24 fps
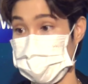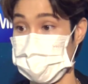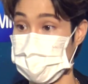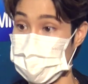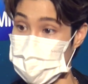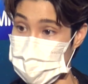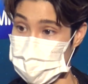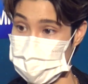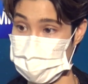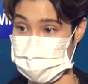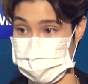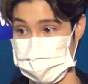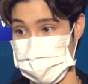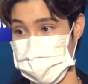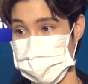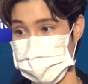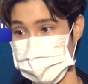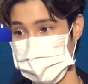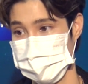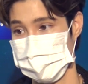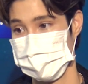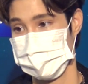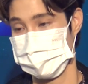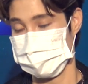ไปกู้อย่างเงี้
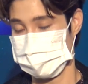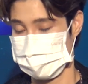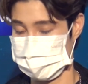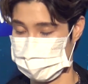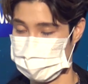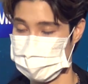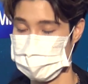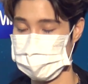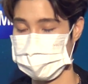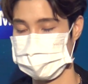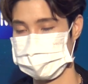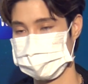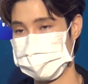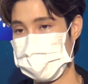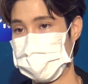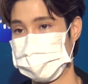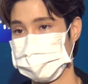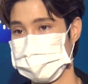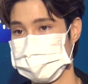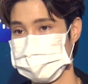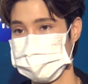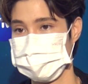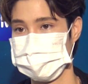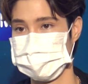ยจะกู้กับแฟ
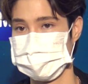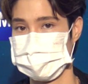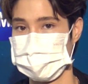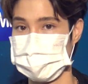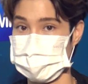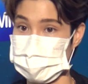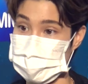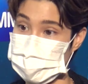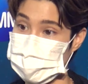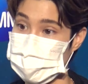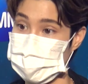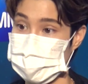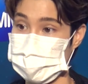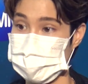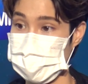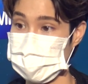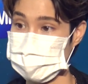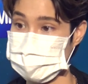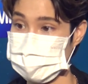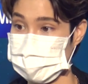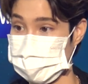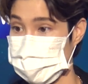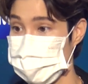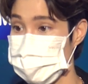นก็คือเขาก็งง
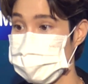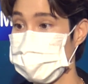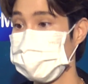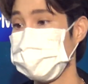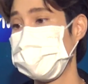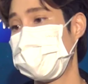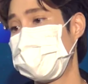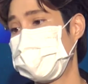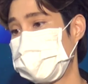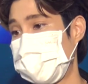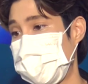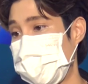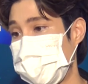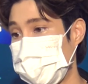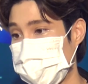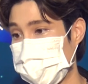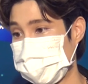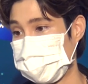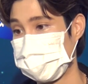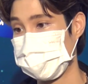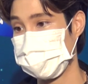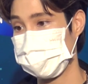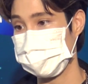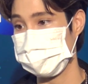ว่าจะกู้ในฐานะอะ
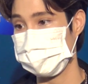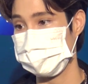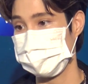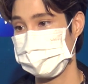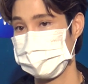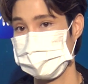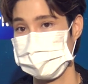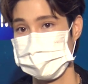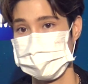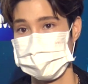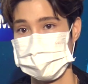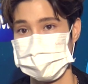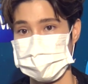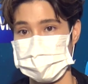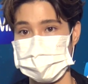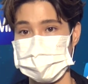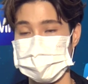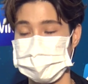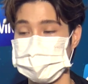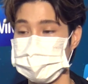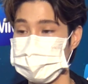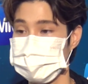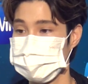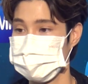ไร
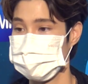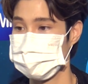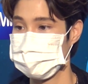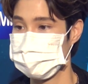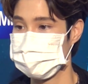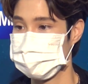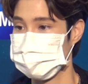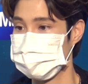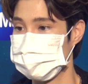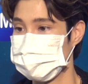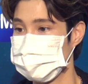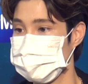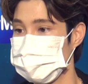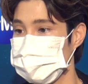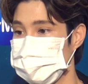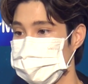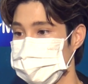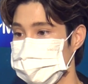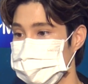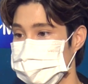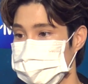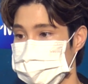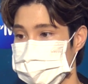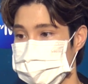เอ้าคู่
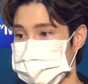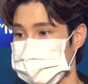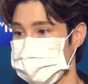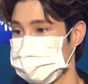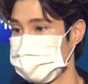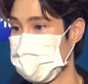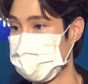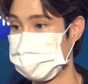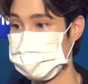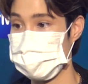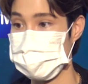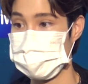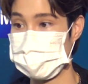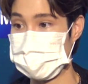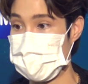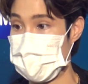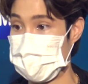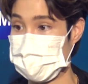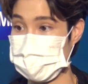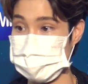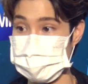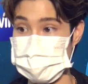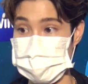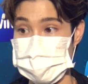สามีภรร
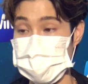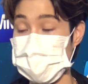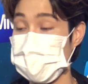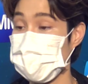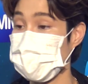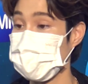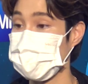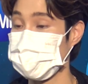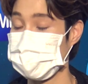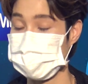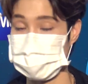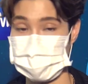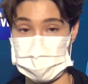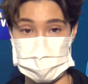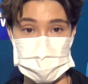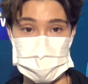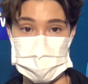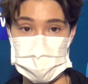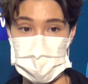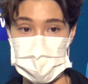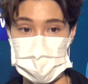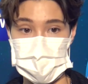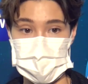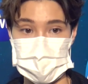ยาก็ไม่ใช่อะไรก็
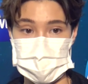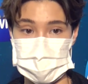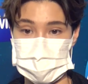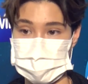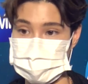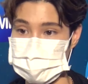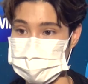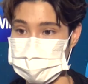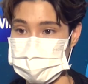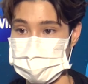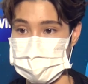ไม่ใช่แล้ว